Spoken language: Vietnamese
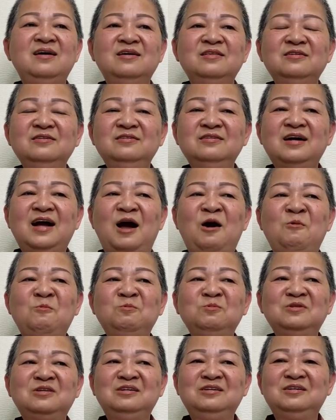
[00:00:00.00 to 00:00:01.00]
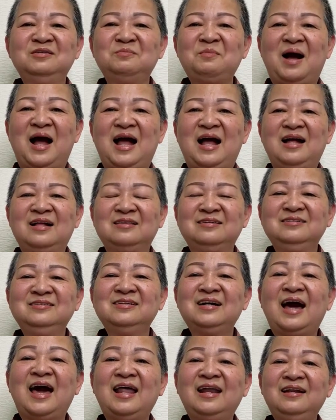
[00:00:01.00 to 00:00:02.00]
thương ông thương bà
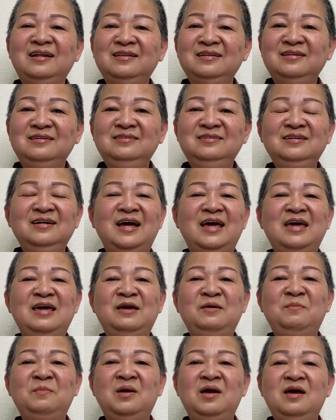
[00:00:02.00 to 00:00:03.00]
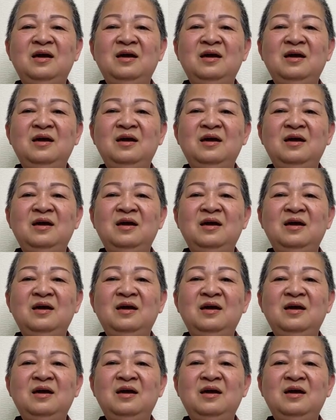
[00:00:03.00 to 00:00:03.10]
thương anh thương em